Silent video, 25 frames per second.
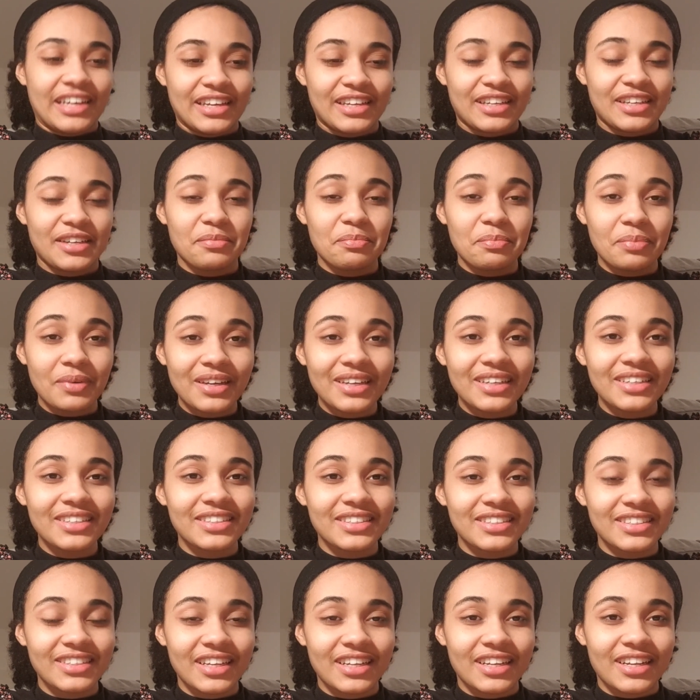
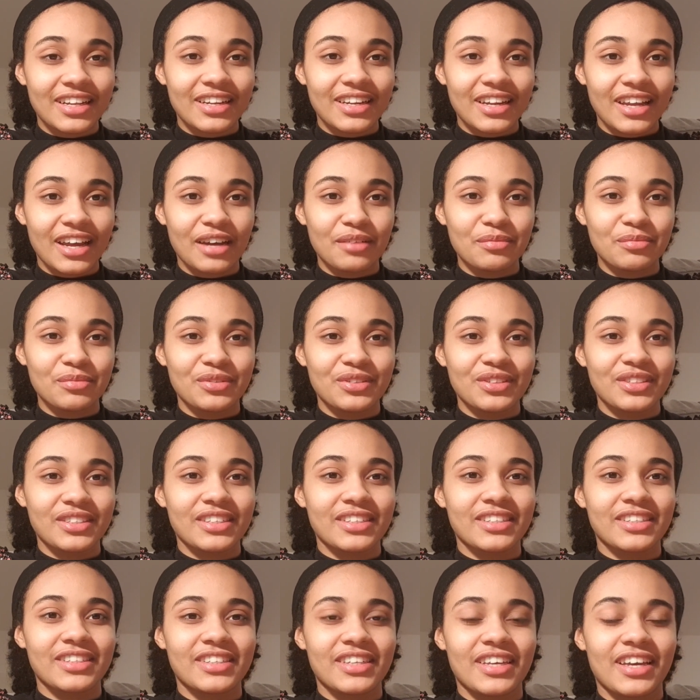Gepriesen sei der Name
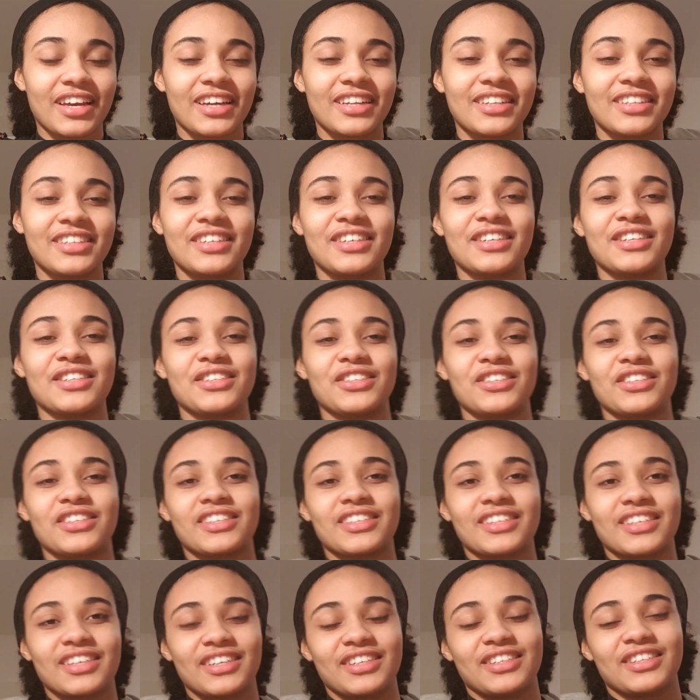unseres Herrn
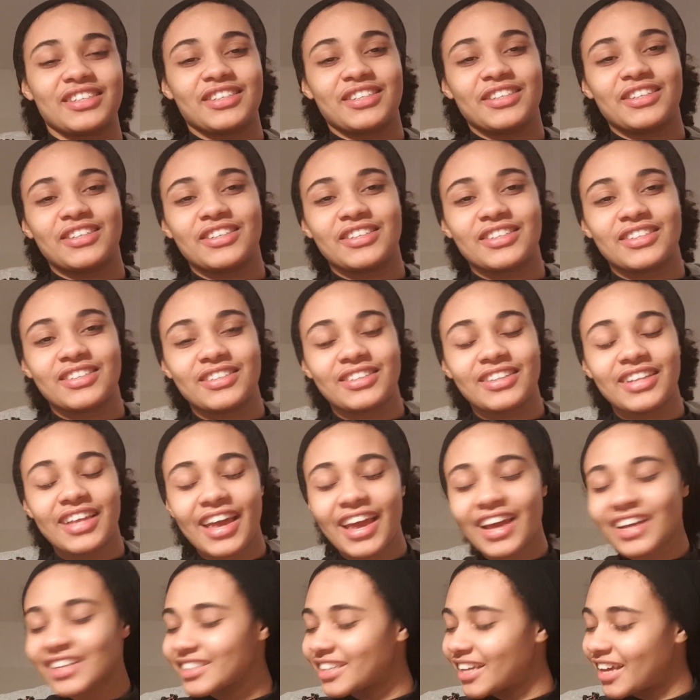Jesus Christus und
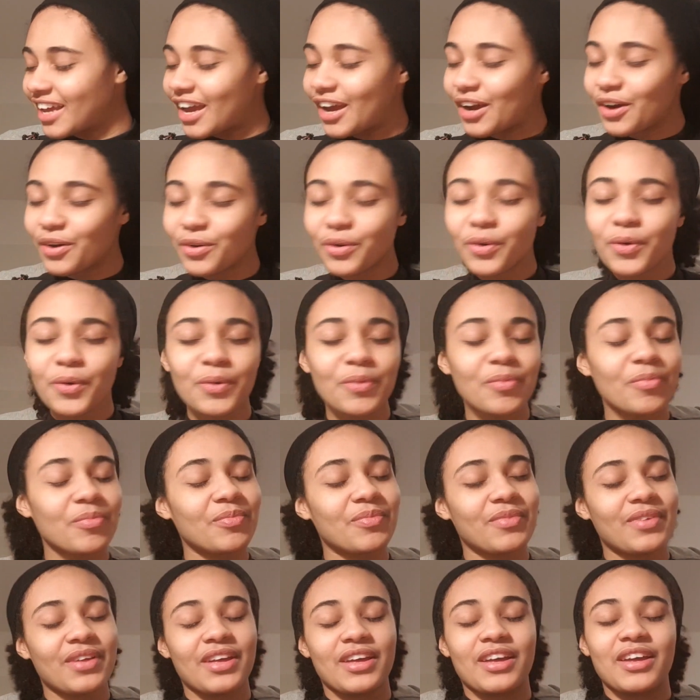er sei erhoben
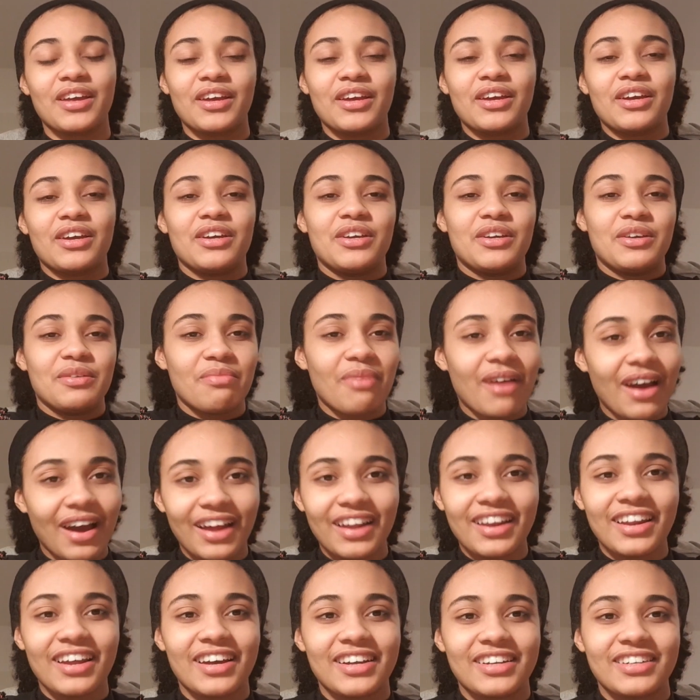über
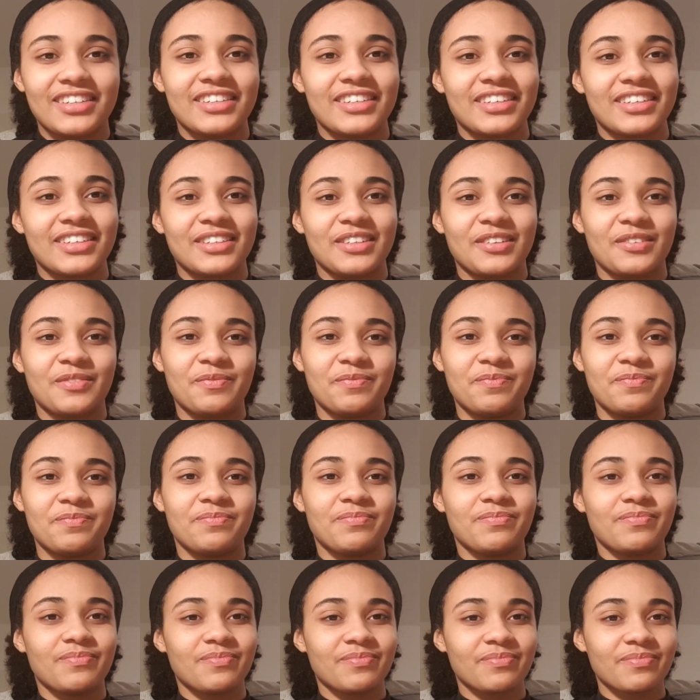alle anderen.
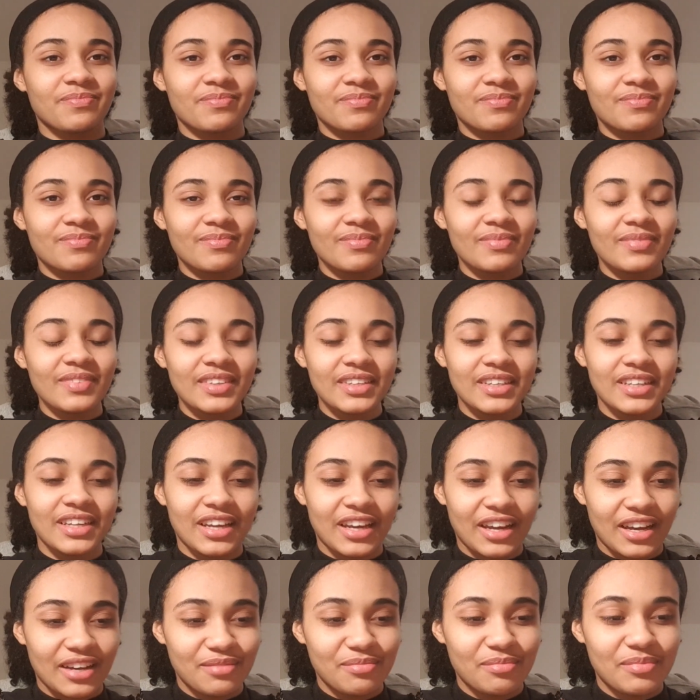
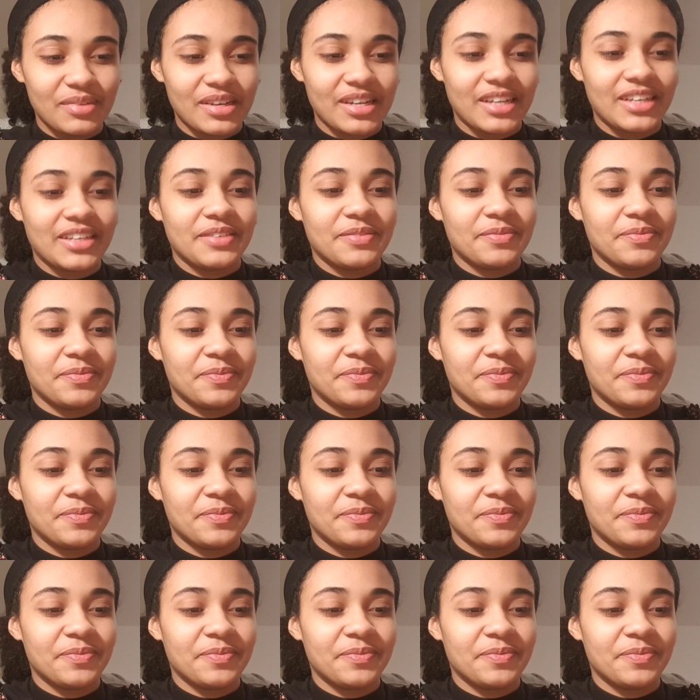Amen.